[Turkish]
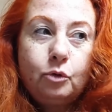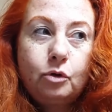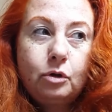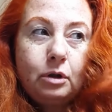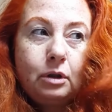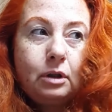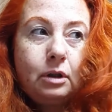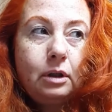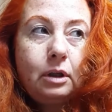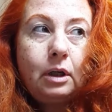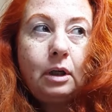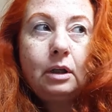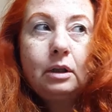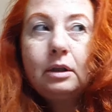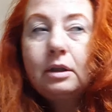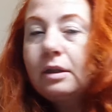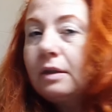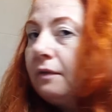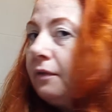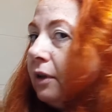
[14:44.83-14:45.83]
Uçlar
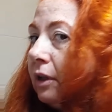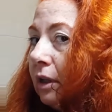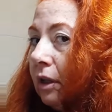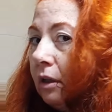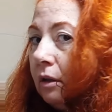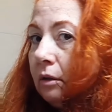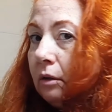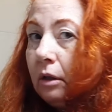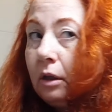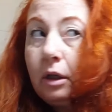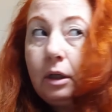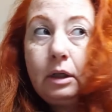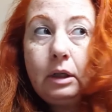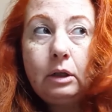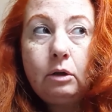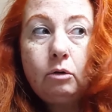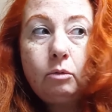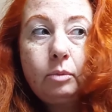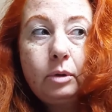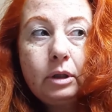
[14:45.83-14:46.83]
dalgası falan
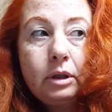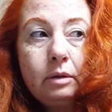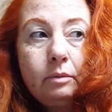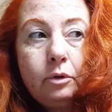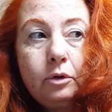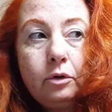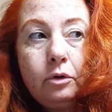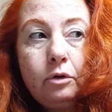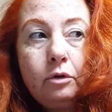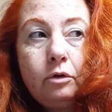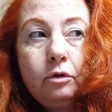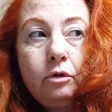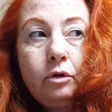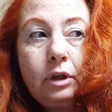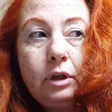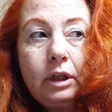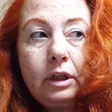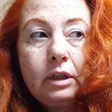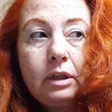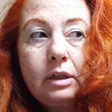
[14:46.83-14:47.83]
hala o bakım
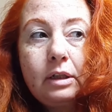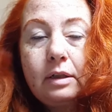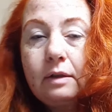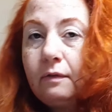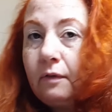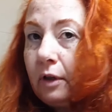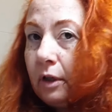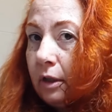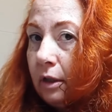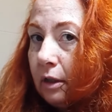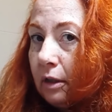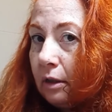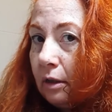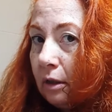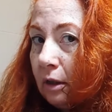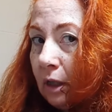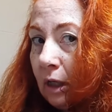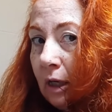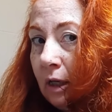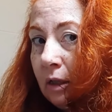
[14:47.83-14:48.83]
kürünün de etkisi
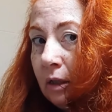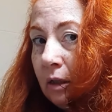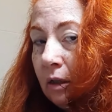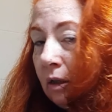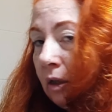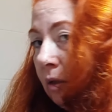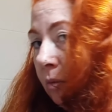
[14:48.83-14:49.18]
var. Kendi